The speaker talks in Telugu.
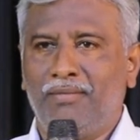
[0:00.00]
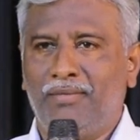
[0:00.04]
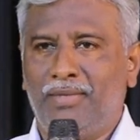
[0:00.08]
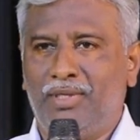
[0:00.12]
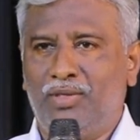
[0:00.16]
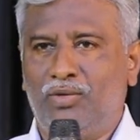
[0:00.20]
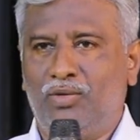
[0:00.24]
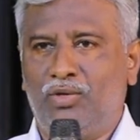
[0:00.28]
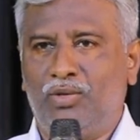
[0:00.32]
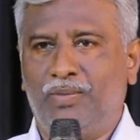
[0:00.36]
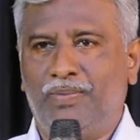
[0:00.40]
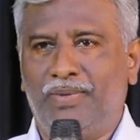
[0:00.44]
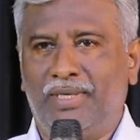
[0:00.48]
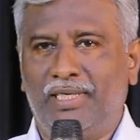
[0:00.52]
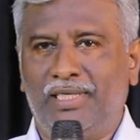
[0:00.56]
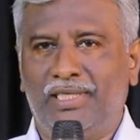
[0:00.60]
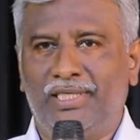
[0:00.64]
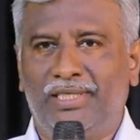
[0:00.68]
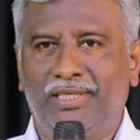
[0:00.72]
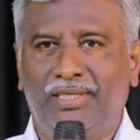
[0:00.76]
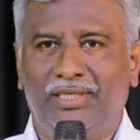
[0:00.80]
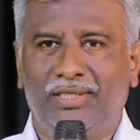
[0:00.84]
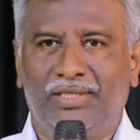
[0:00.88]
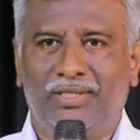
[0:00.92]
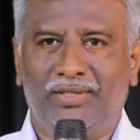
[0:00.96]
మనం ఒక
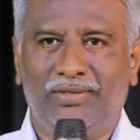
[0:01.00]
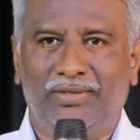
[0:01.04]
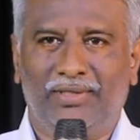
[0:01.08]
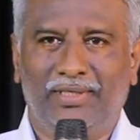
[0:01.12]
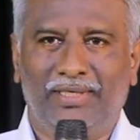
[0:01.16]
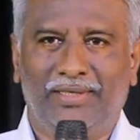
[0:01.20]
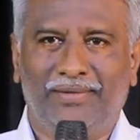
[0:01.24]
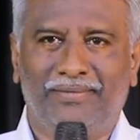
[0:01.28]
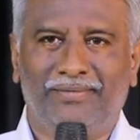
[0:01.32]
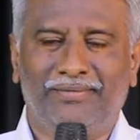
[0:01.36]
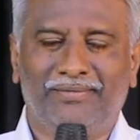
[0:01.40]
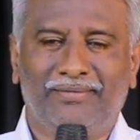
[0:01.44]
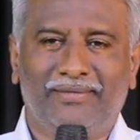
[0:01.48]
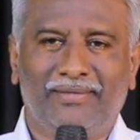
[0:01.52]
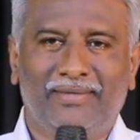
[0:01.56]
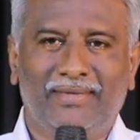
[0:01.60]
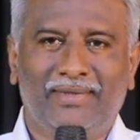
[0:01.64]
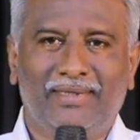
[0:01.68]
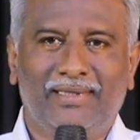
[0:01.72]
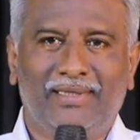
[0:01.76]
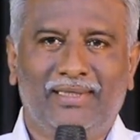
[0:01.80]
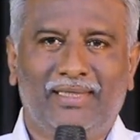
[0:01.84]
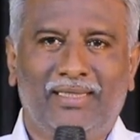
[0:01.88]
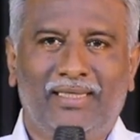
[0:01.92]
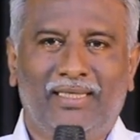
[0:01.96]
ప్రశ్న వేసుకుందాం
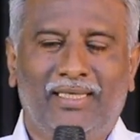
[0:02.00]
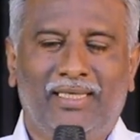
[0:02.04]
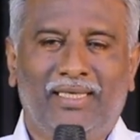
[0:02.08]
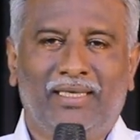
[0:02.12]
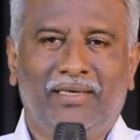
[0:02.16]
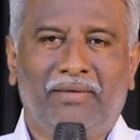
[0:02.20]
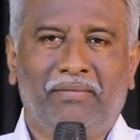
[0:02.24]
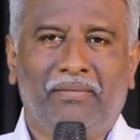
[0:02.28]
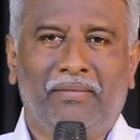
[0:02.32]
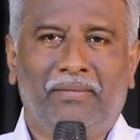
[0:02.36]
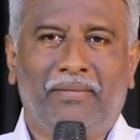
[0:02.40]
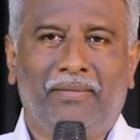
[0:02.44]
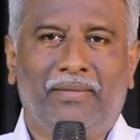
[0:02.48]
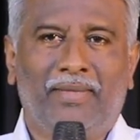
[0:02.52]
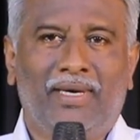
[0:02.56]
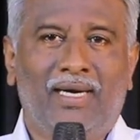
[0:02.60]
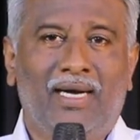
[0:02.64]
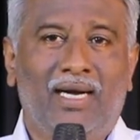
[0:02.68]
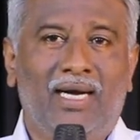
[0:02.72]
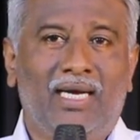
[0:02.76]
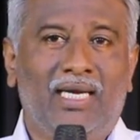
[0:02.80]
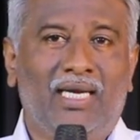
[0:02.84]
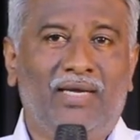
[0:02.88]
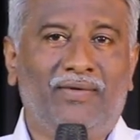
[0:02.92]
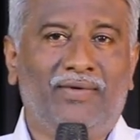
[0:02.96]

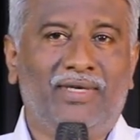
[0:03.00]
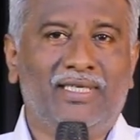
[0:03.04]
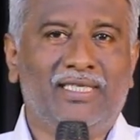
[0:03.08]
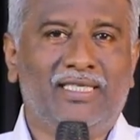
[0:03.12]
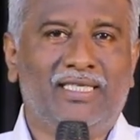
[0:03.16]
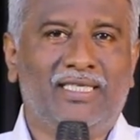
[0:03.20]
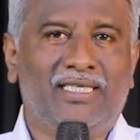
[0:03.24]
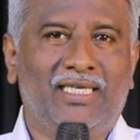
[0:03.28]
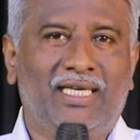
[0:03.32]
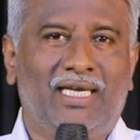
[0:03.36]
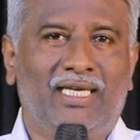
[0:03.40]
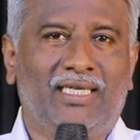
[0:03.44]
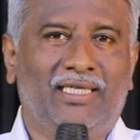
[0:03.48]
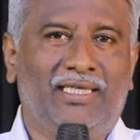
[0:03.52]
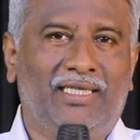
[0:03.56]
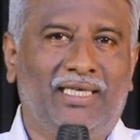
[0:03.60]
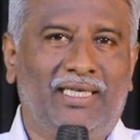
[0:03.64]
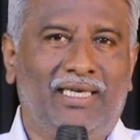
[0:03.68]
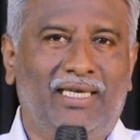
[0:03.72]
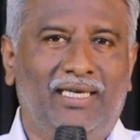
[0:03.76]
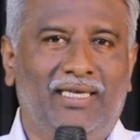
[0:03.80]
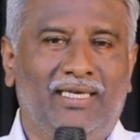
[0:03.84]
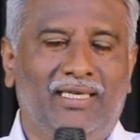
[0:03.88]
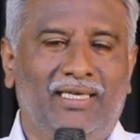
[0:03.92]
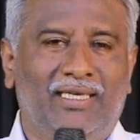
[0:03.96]
మానవ
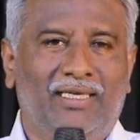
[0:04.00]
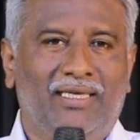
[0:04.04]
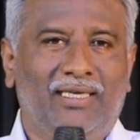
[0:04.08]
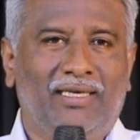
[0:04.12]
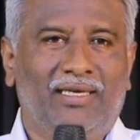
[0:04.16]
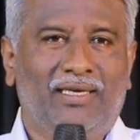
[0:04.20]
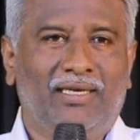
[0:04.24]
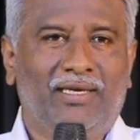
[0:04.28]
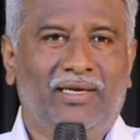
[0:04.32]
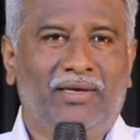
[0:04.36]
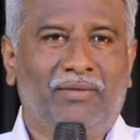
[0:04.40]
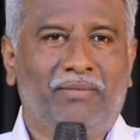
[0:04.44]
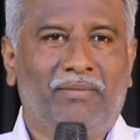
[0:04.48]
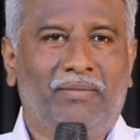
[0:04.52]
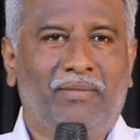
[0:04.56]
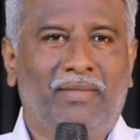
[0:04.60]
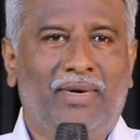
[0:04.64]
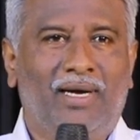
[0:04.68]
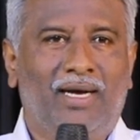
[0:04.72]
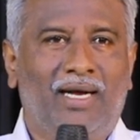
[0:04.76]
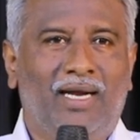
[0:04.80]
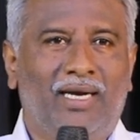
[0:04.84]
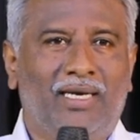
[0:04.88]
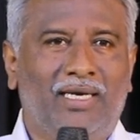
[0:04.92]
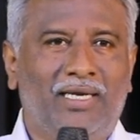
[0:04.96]
జాతి
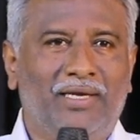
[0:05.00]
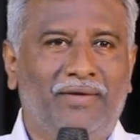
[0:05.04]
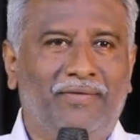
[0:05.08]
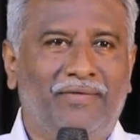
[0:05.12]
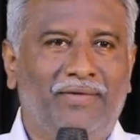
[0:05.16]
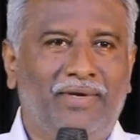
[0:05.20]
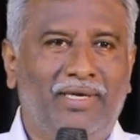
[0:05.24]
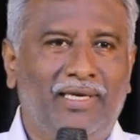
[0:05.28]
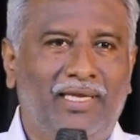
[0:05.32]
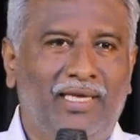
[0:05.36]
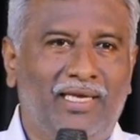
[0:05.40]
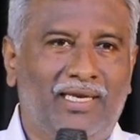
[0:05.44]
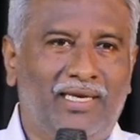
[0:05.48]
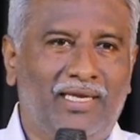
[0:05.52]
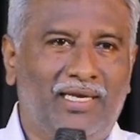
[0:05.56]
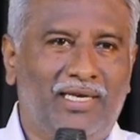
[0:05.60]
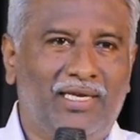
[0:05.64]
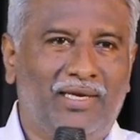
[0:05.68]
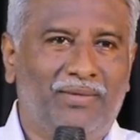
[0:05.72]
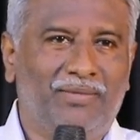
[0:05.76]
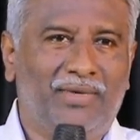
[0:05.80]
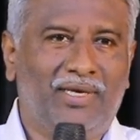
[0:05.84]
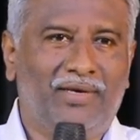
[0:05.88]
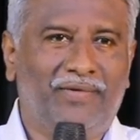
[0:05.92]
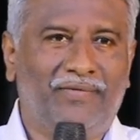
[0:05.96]
మాట వినే
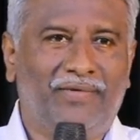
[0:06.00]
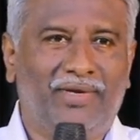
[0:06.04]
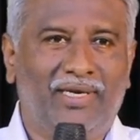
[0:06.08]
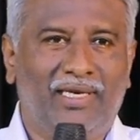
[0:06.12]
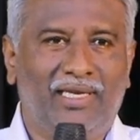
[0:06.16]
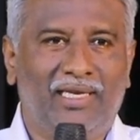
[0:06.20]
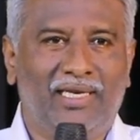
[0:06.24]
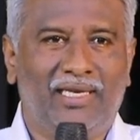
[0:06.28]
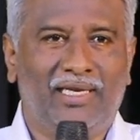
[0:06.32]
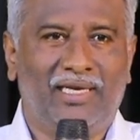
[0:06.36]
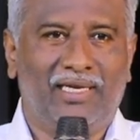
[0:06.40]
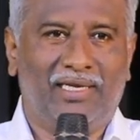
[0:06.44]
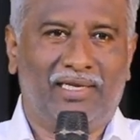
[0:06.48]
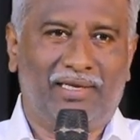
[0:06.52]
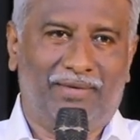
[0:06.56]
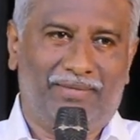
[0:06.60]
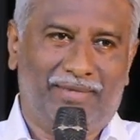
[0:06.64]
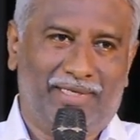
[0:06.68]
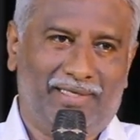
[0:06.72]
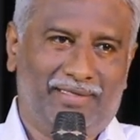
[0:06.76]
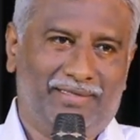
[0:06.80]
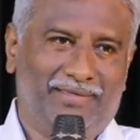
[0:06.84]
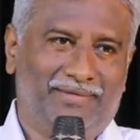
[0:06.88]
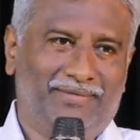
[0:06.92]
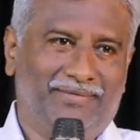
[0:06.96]
రకమా వినని
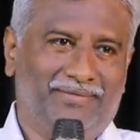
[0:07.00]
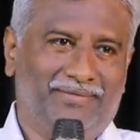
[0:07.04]
రకమా